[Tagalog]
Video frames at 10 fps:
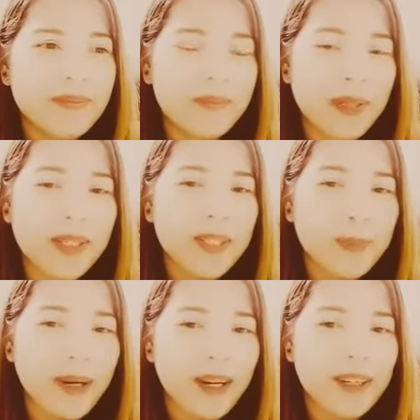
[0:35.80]
para sa
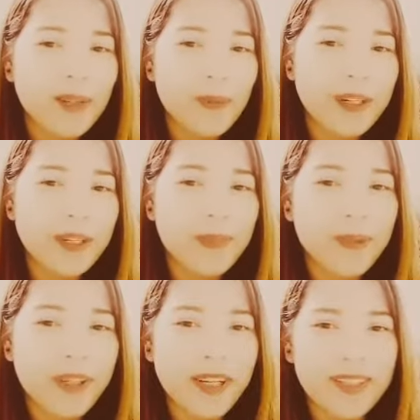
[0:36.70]
pang-araw-araw po
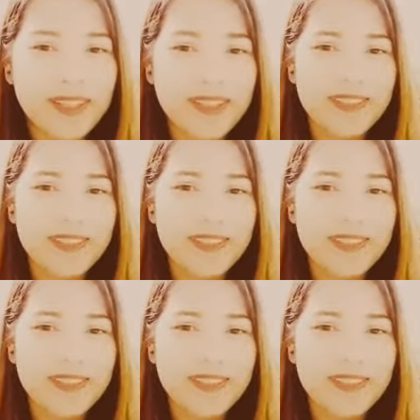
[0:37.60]
natin.